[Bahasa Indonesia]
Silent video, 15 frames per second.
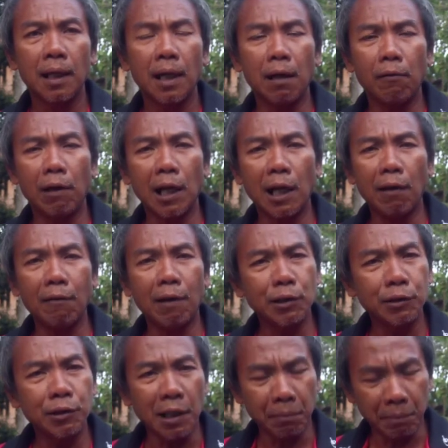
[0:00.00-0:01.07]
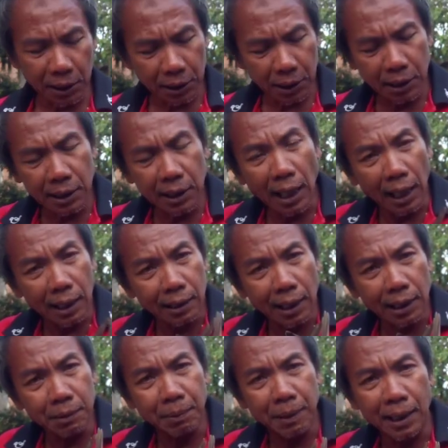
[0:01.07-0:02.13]
awal-awal juga masih di
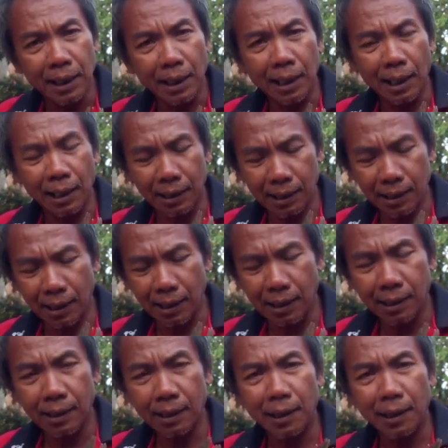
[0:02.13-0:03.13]
atas begini kakinya